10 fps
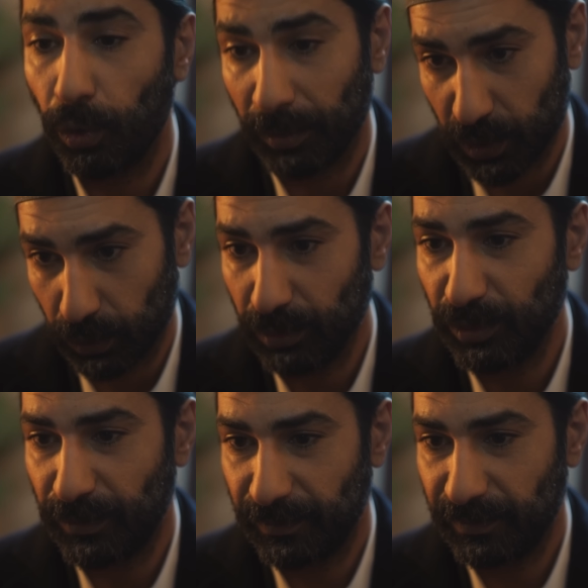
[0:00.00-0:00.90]
Olmaz olur
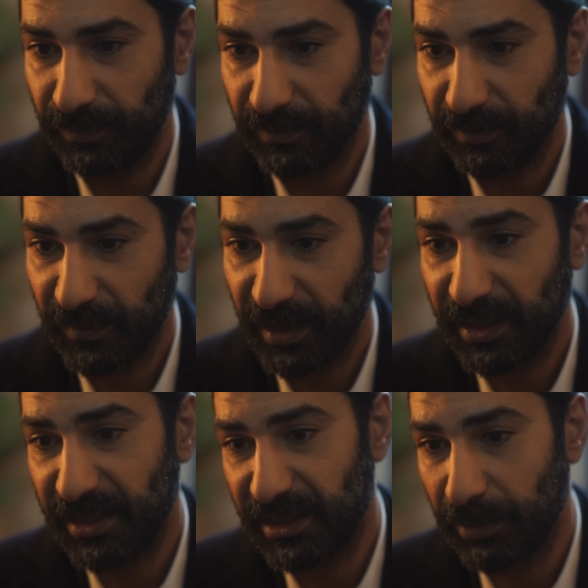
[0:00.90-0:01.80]
mu?
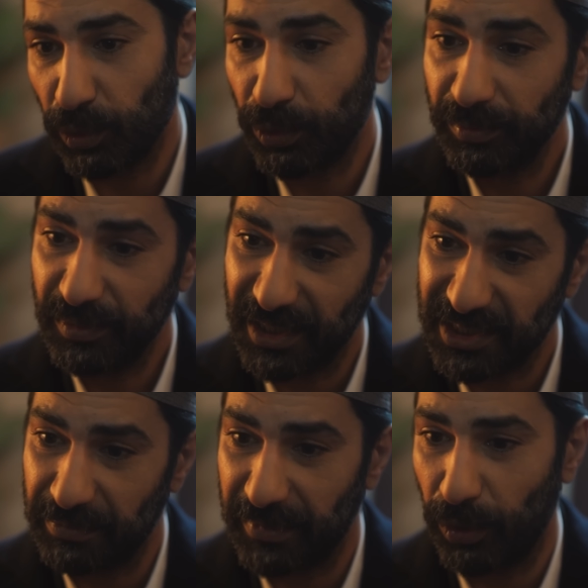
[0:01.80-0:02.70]
İstemiyorum
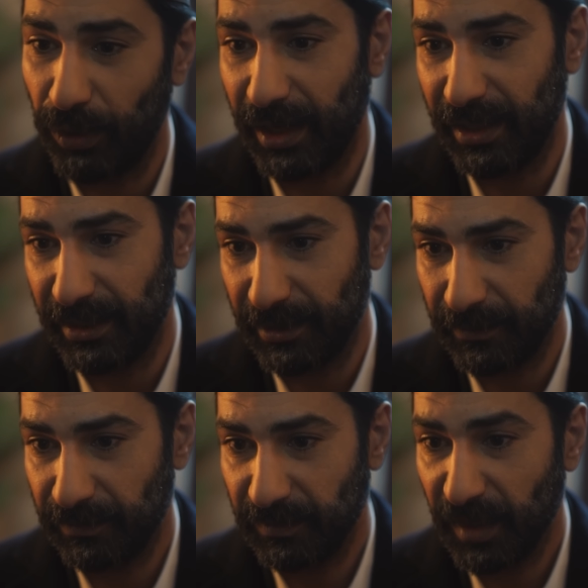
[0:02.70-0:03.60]
yan cebime koy halleri.
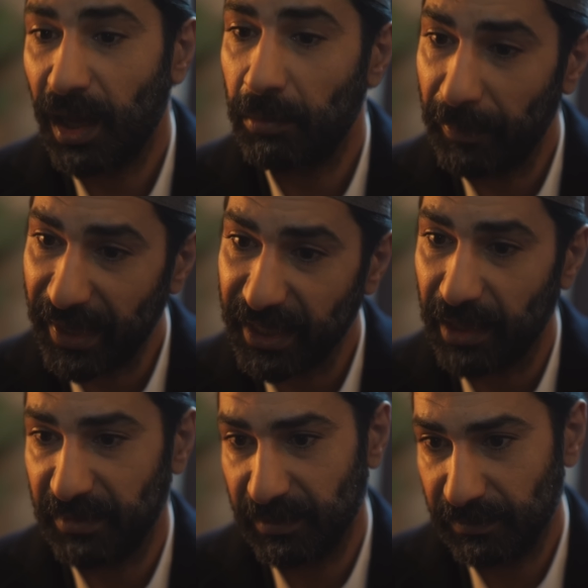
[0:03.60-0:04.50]
Ama ben
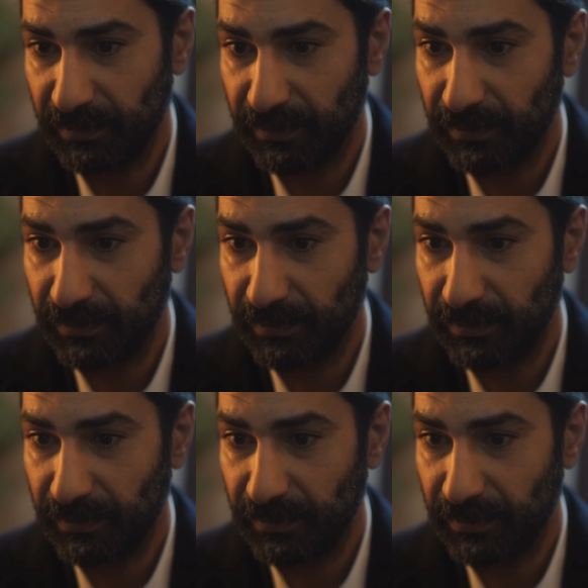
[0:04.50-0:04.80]
yer miyim?